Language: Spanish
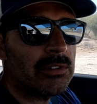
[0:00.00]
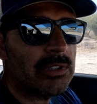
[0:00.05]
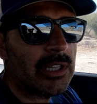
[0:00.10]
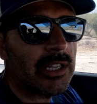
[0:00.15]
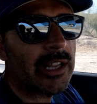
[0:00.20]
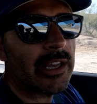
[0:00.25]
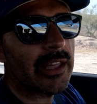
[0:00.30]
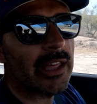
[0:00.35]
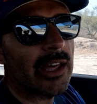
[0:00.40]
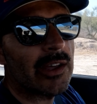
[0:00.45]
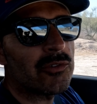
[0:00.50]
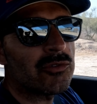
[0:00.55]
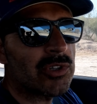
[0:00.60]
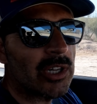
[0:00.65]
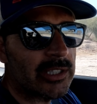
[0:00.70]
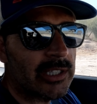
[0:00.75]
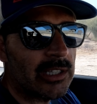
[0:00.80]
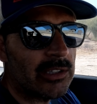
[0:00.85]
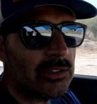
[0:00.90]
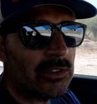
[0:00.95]
tienes que dar un
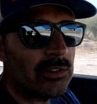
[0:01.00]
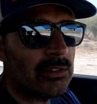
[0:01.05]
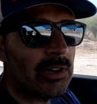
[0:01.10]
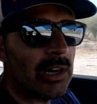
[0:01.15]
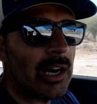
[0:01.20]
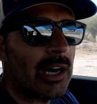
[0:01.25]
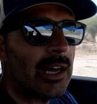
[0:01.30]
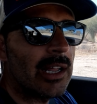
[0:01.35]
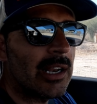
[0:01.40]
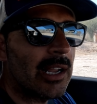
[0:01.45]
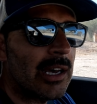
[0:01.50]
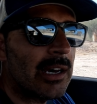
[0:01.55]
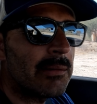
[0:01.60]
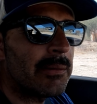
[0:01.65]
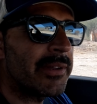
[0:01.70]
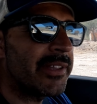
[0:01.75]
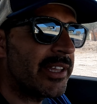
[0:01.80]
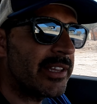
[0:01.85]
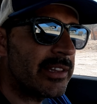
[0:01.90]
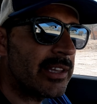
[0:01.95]
saltito a la
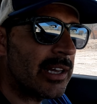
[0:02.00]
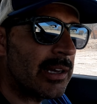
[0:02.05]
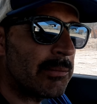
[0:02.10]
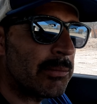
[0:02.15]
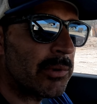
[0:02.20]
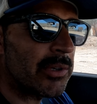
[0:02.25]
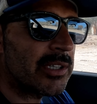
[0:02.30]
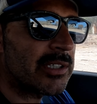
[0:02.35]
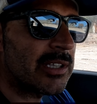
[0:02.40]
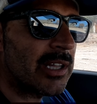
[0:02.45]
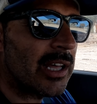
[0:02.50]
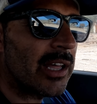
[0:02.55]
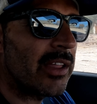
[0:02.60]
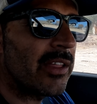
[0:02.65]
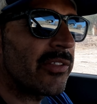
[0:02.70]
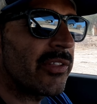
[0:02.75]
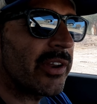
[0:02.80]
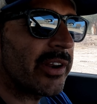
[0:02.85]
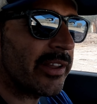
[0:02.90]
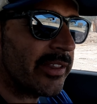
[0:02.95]
vallita, porque
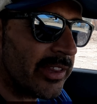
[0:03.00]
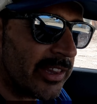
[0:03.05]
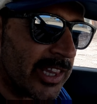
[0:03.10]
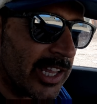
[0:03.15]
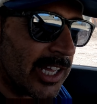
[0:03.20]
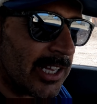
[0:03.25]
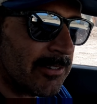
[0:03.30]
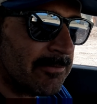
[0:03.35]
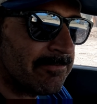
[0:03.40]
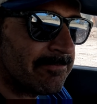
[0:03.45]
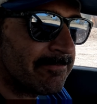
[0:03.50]
está cerradita.